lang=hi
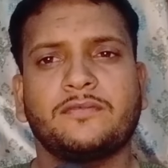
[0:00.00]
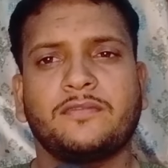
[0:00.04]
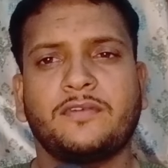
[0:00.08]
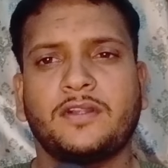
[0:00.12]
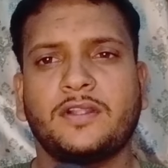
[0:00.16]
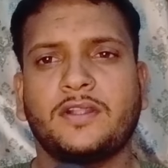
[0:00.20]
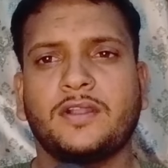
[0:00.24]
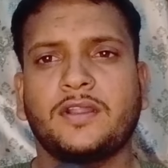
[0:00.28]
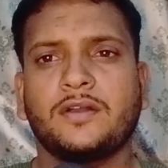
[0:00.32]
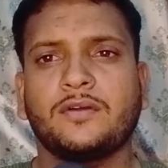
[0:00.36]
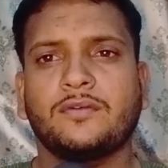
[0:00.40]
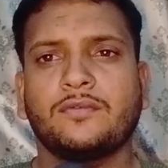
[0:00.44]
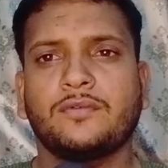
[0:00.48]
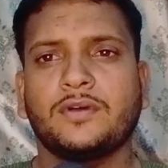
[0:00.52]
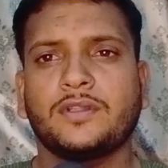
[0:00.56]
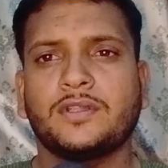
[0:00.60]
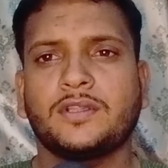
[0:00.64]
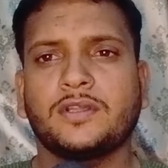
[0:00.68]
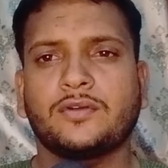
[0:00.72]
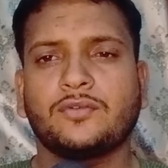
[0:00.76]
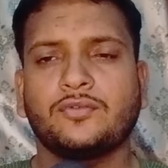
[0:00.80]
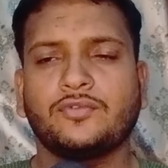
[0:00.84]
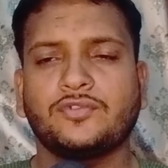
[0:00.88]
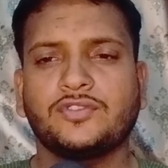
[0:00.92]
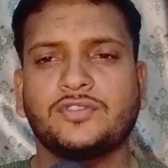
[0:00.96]
फंडा हुआ
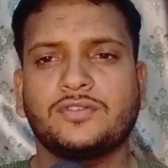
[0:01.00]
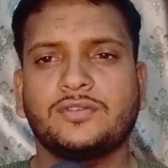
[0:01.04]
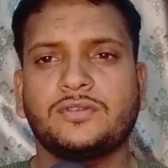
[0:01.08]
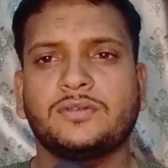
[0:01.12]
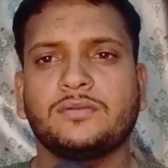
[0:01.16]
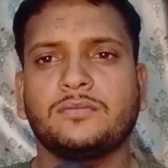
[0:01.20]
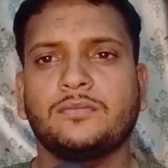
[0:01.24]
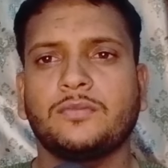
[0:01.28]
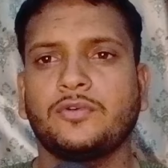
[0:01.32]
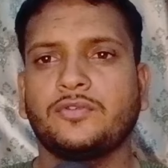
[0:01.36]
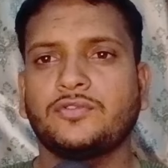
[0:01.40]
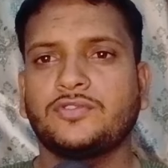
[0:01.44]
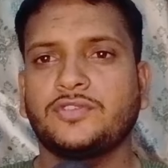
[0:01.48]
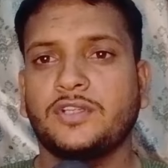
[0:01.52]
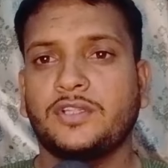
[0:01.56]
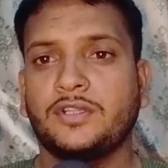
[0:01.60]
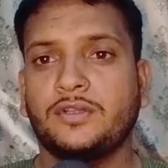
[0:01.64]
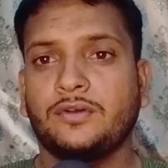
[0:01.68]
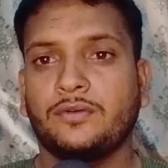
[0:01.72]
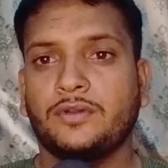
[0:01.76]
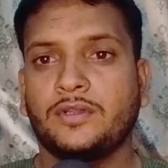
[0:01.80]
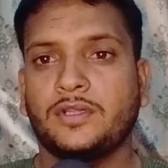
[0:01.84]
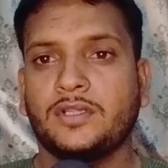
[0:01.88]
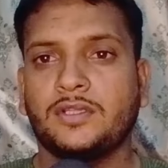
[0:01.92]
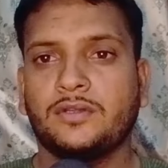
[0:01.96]
था कुछ बहुत ज़्यादा
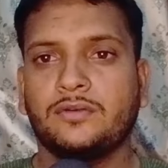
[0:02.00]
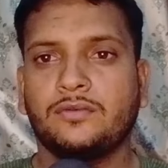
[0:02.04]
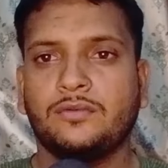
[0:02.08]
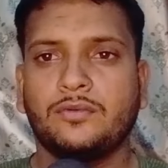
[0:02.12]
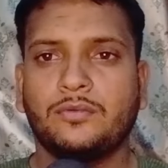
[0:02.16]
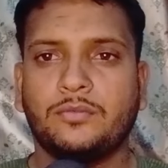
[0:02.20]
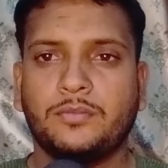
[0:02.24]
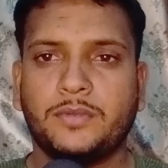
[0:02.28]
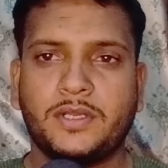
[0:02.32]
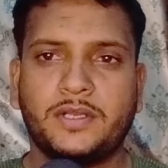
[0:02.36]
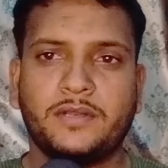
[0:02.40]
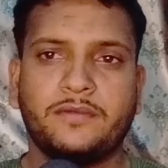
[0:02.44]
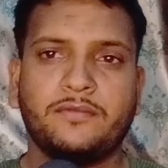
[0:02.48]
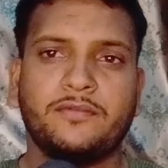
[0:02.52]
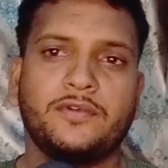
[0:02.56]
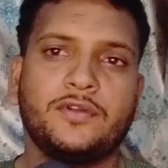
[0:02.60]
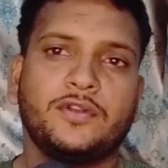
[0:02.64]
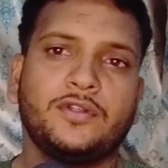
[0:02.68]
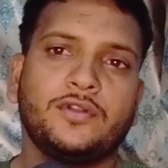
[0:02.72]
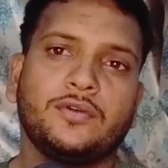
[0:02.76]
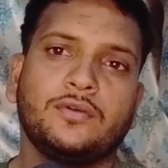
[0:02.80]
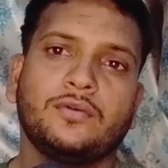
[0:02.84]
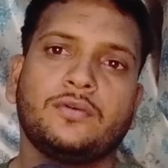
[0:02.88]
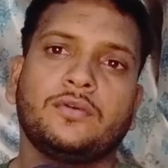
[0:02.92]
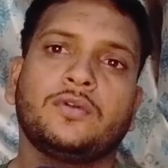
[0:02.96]
हो गया था वो मैंने
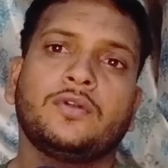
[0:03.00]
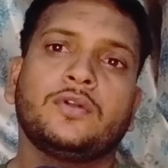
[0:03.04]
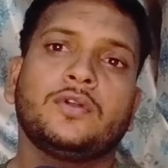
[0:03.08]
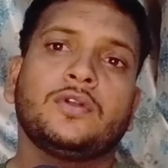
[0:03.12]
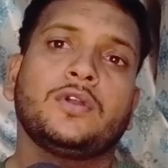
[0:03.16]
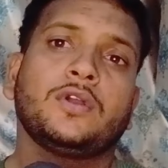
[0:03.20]
वीडियो